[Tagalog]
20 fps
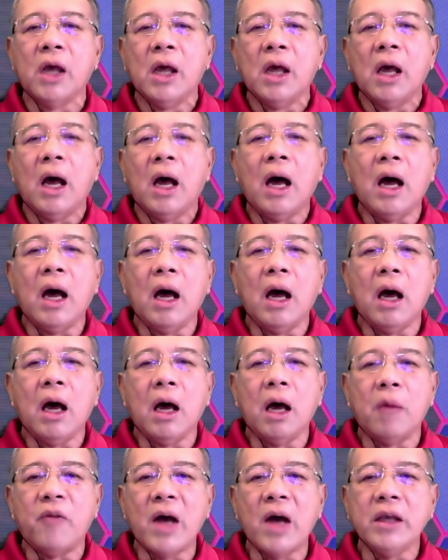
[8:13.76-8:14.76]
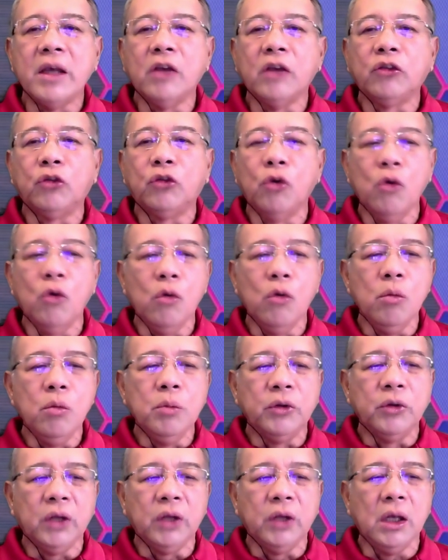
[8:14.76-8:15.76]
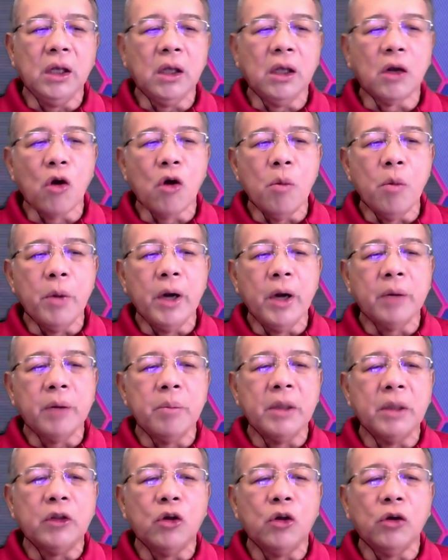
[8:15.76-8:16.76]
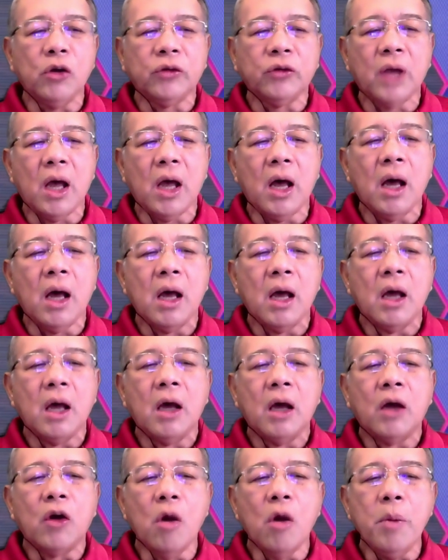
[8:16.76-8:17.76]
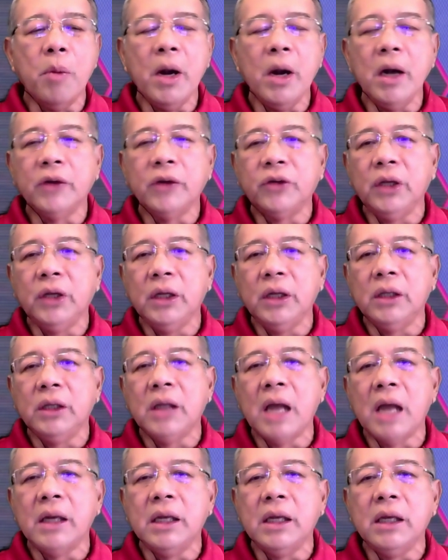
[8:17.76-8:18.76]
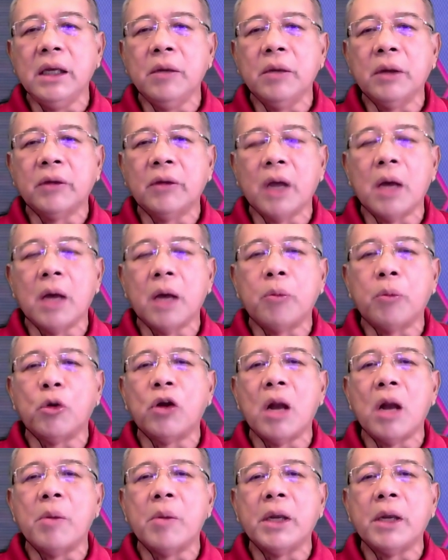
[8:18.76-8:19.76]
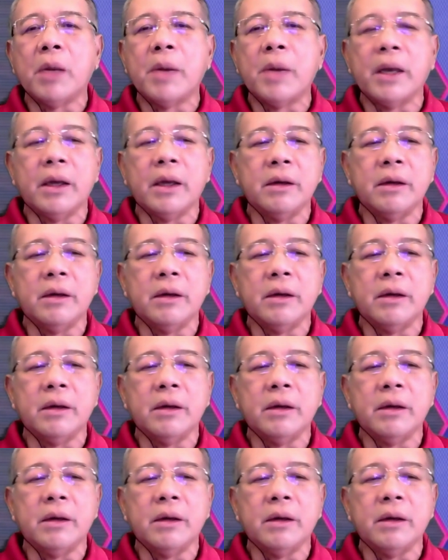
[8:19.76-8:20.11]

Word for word: uh, via Zoom si Robert Mendoza. Robert, si Danny sa programa ni Kabayan.